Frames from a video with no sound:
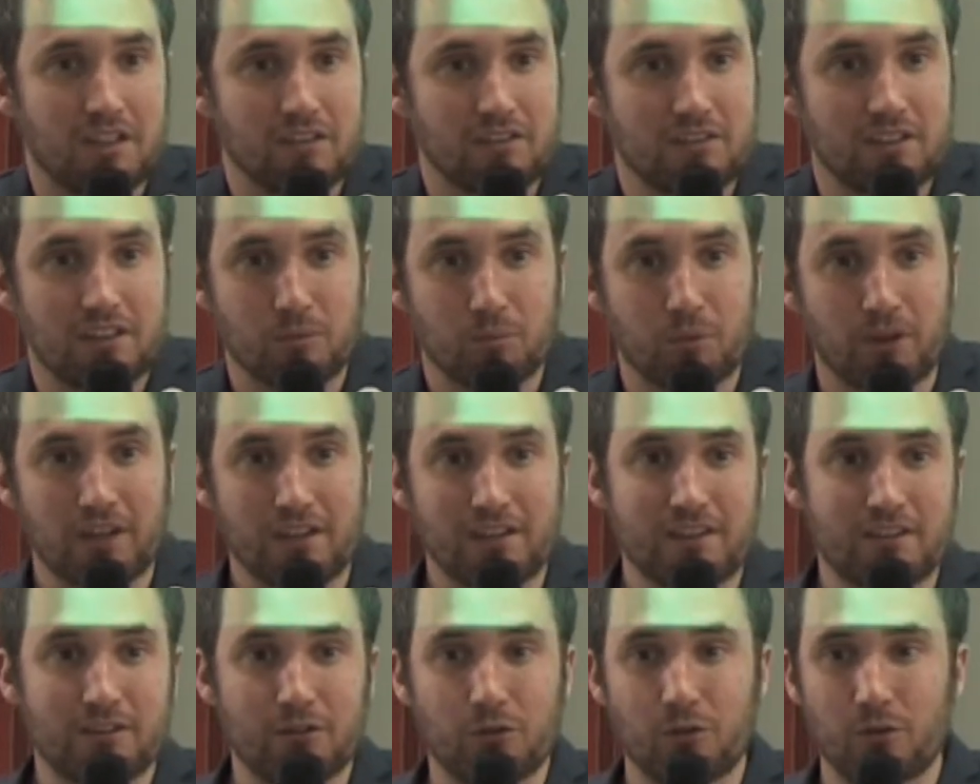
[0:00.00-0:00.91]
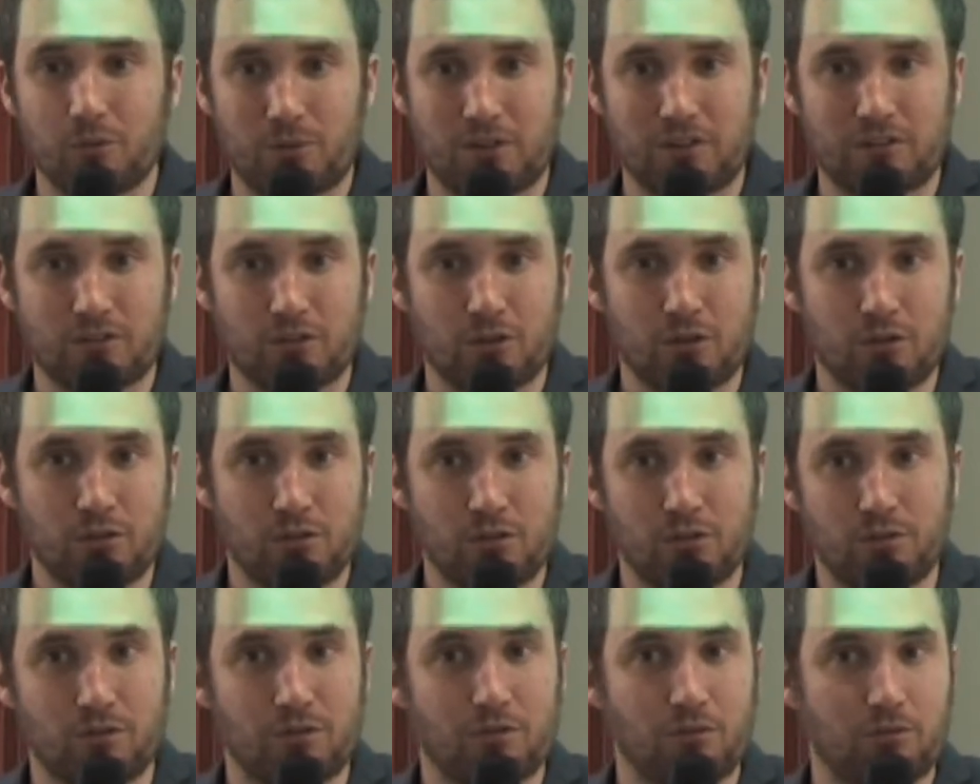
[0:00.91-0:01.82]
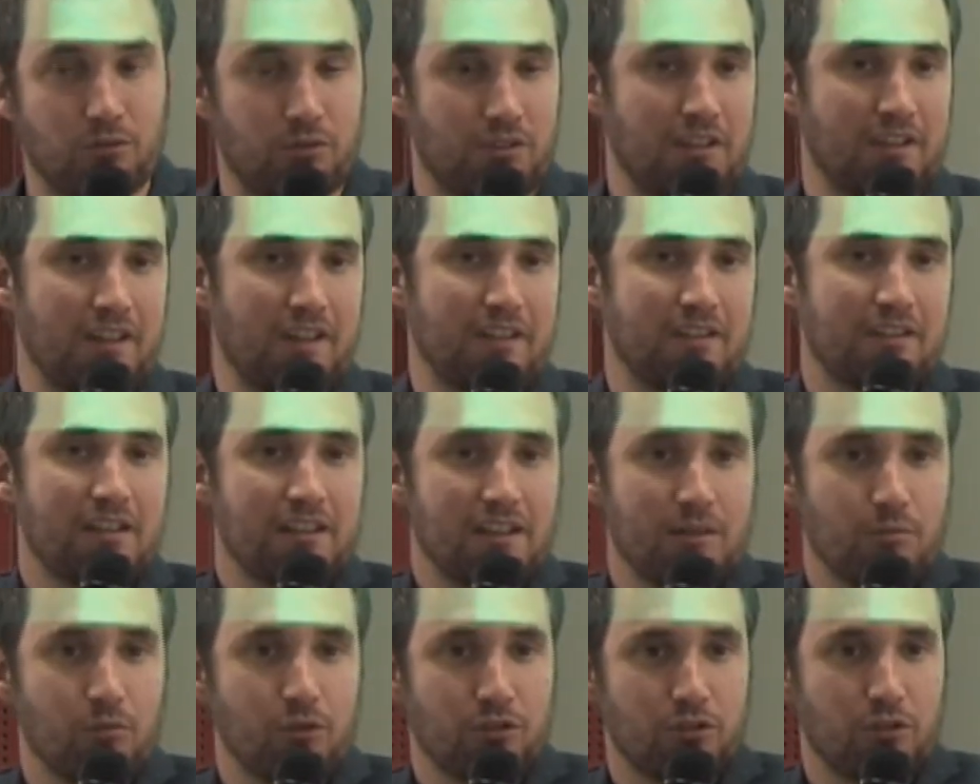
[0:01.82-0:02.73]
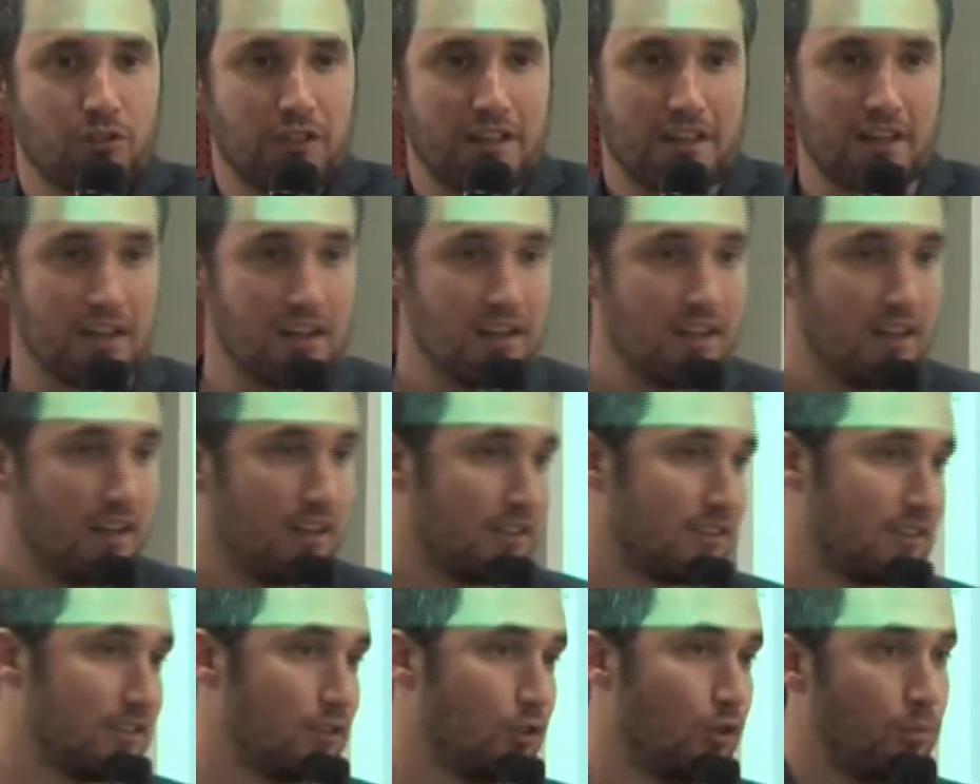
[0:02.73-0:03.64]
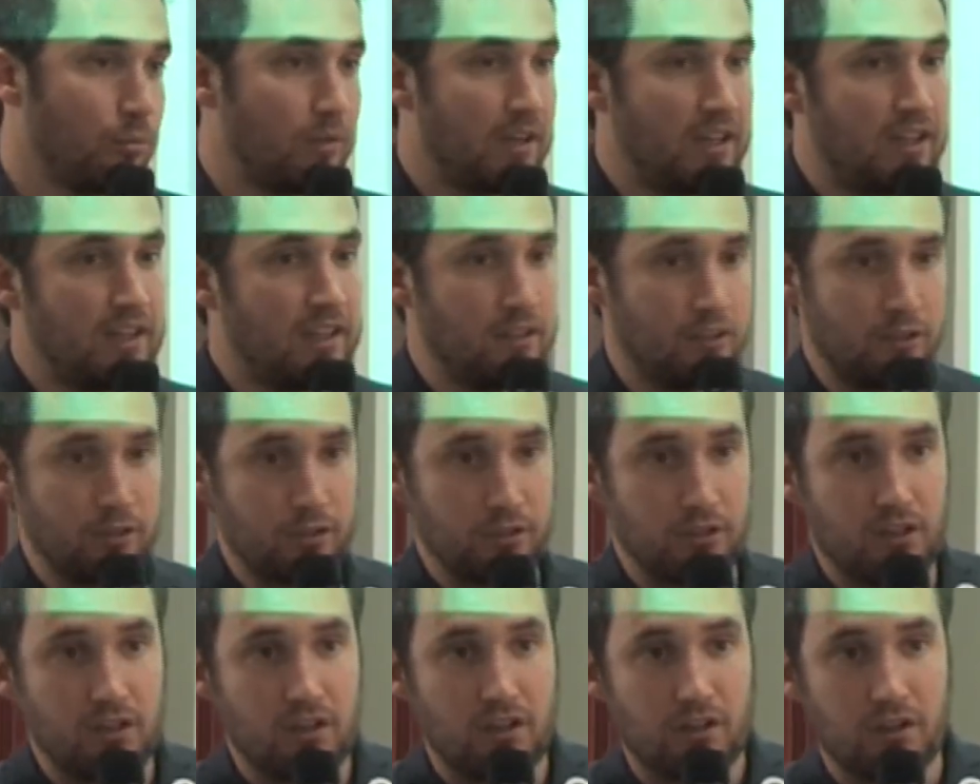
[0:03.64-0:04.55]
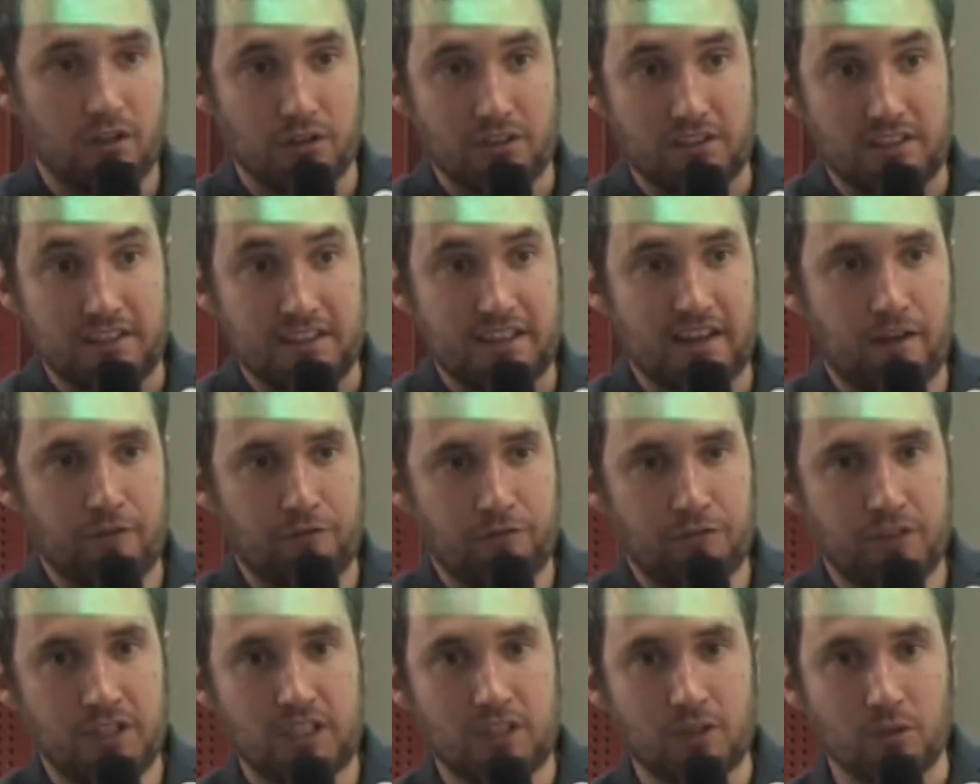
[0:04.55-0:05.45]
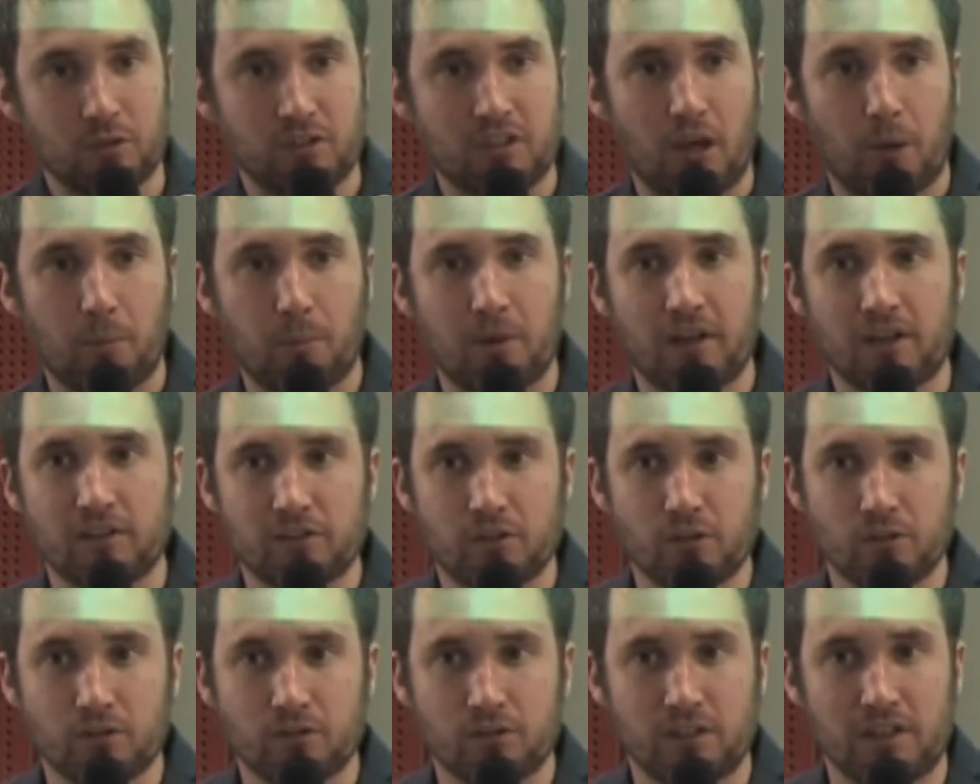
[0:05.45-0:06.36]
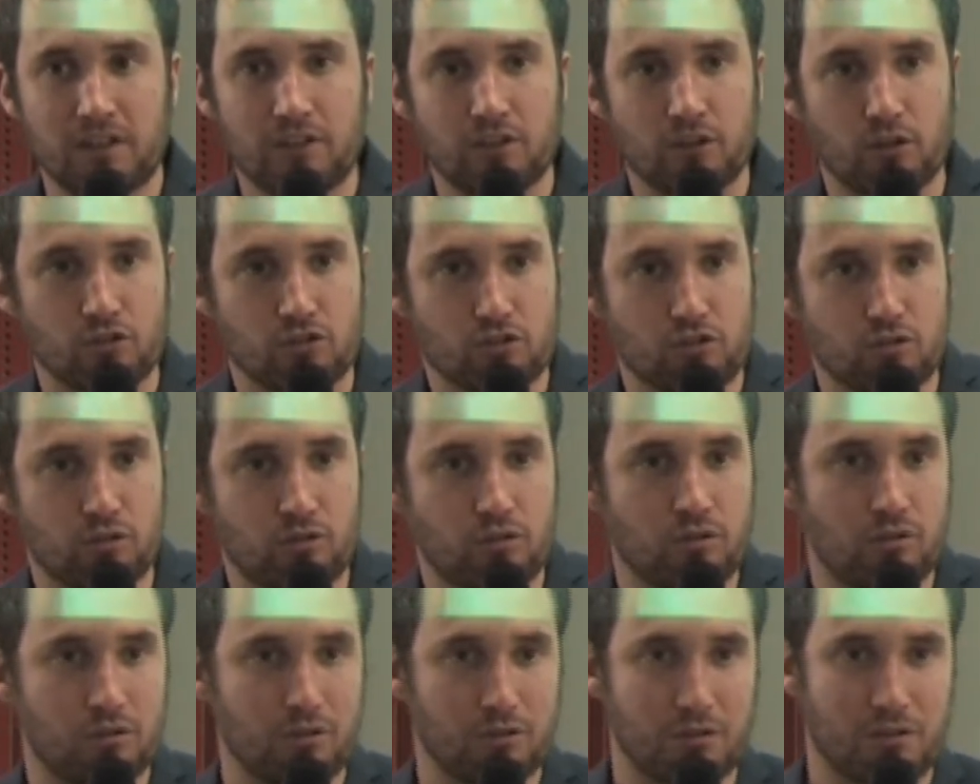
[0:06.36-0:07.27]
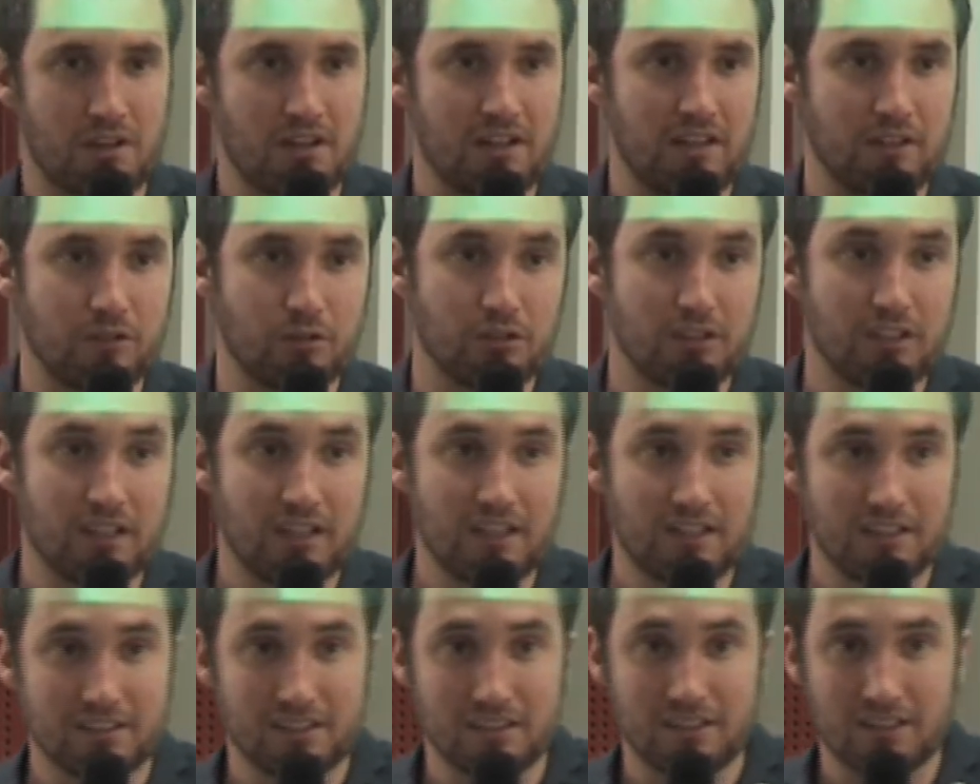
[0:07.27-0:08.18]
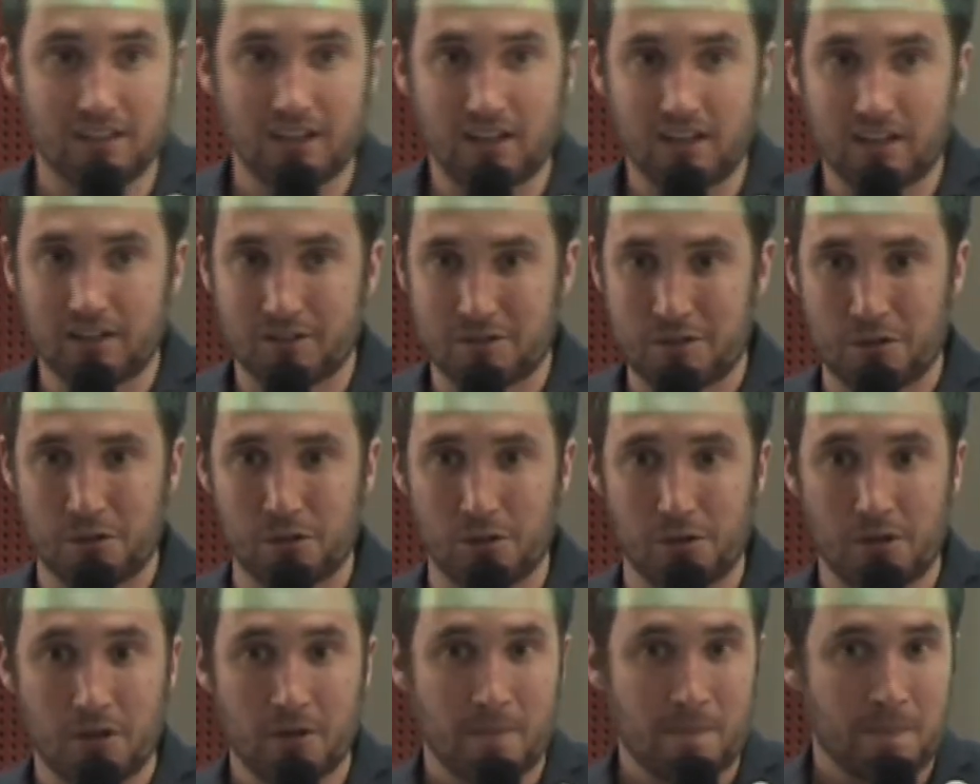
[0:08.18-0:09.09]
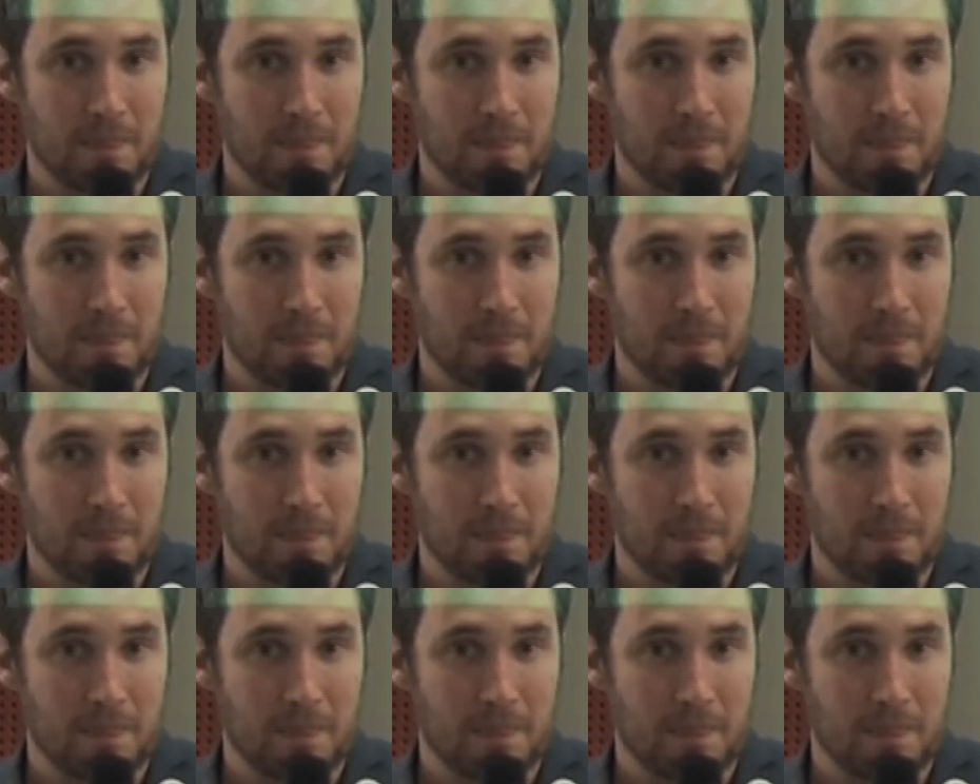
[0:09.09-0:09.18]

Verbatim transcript: qui risquent d'être prises parce qu'on s'adresse à de l'émotionnel. Si on met euh, des graphiques qui représentent les enjeux euh, et les données, etc., euh,